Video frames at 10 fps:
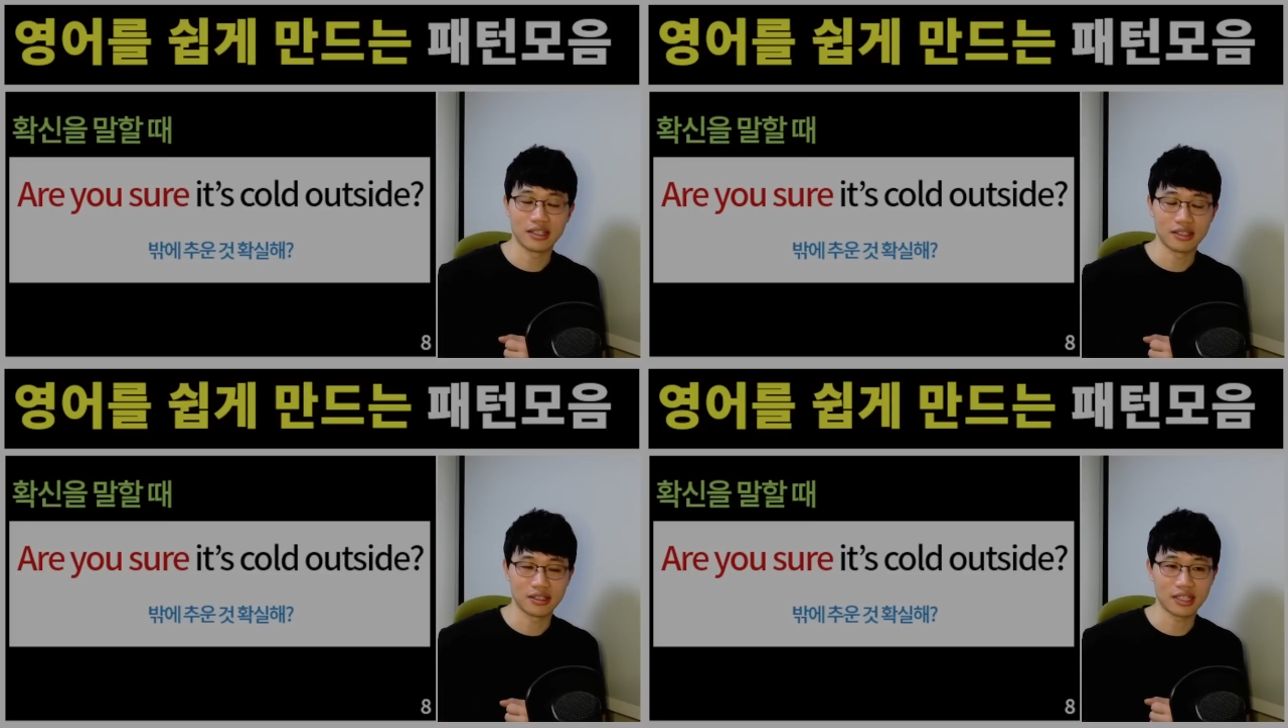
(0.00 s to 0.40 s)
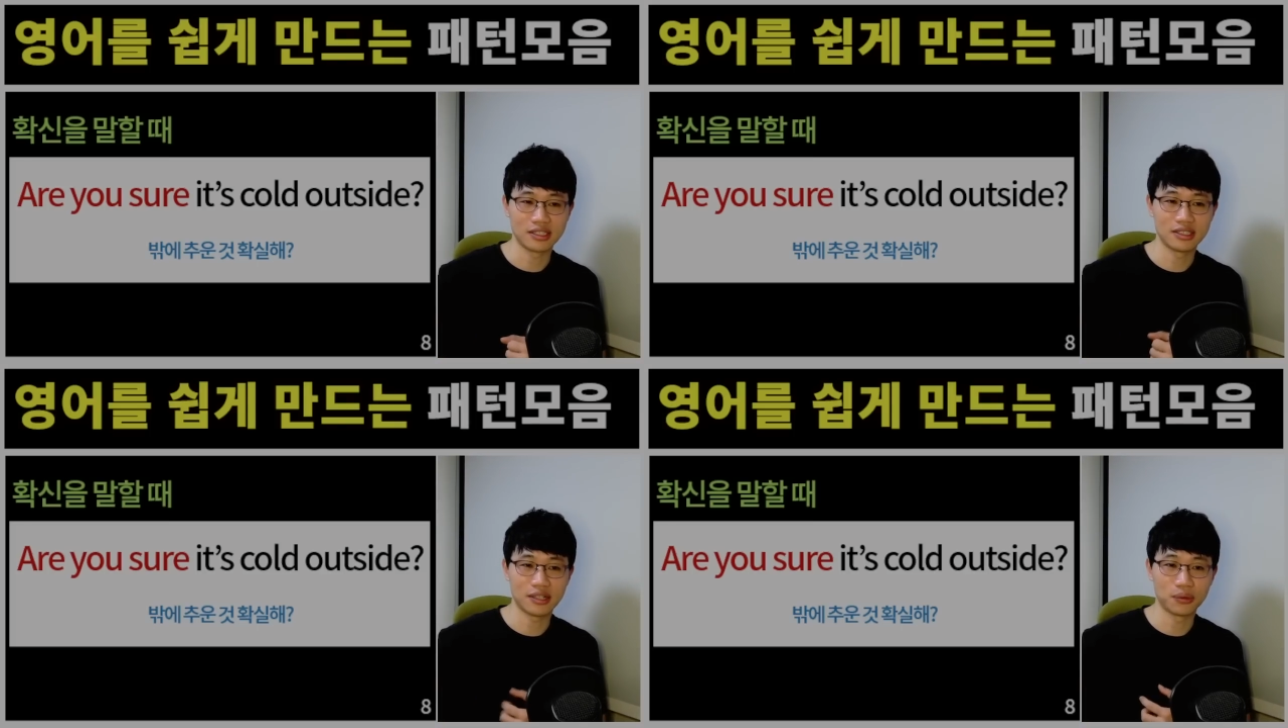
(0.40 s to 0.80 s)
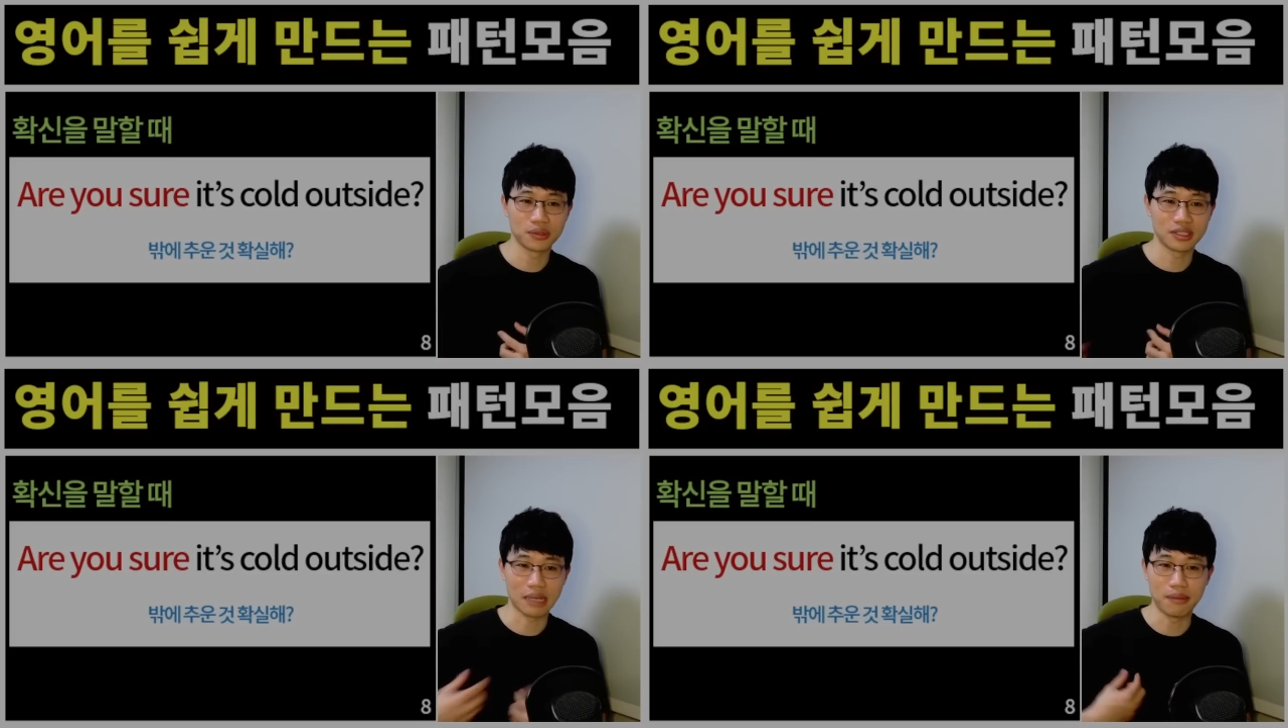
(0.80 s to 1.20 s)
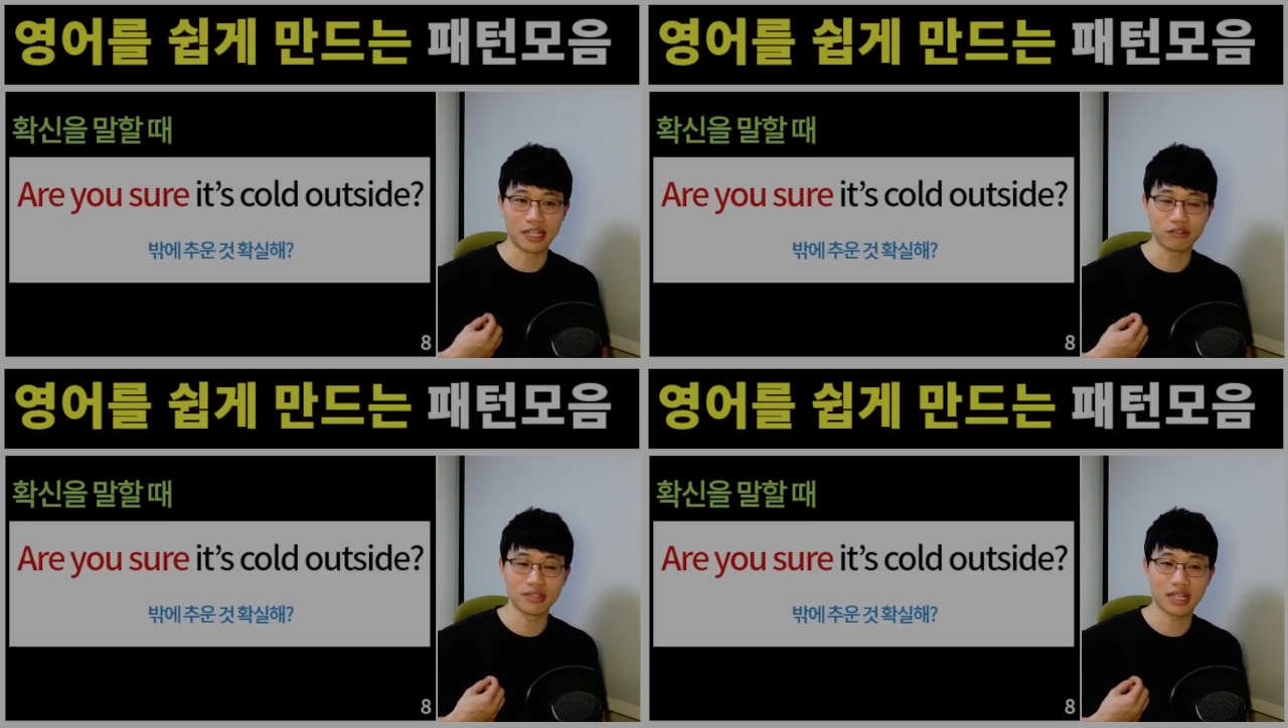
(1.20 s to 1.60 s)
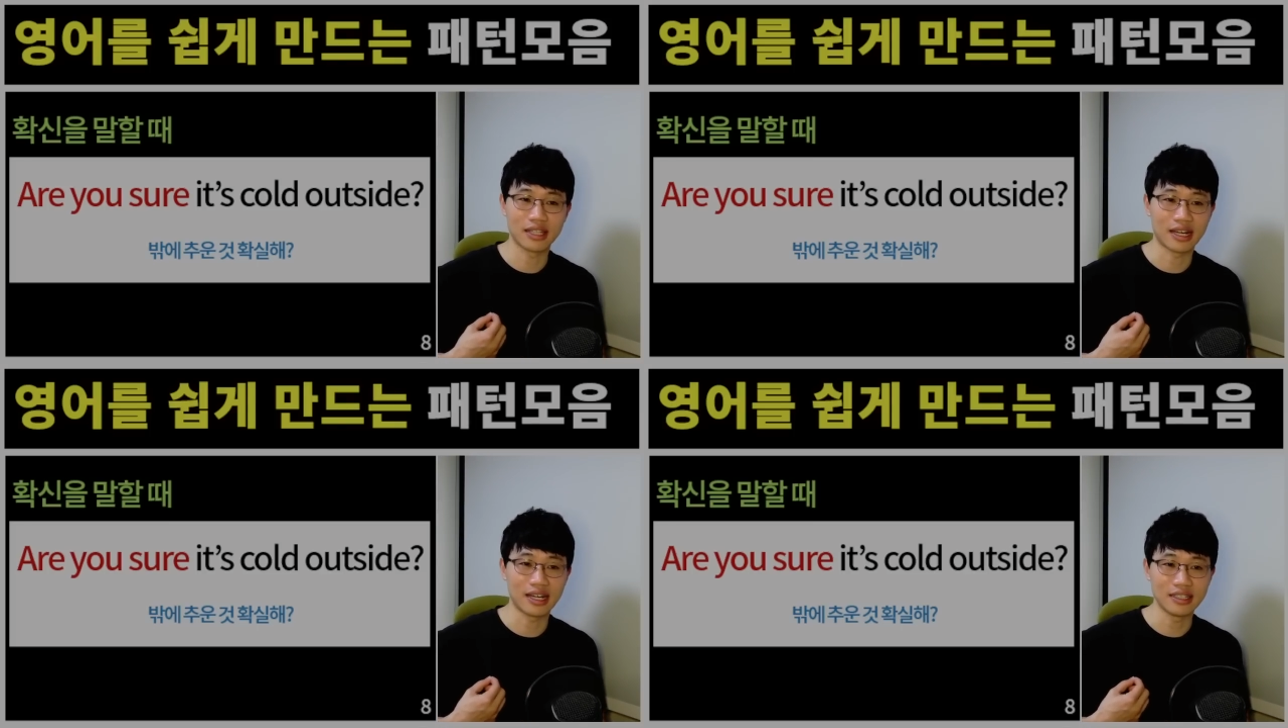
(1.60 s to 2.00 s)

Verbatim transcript: 나 진짜 옷 잠바 안 입고 나간다.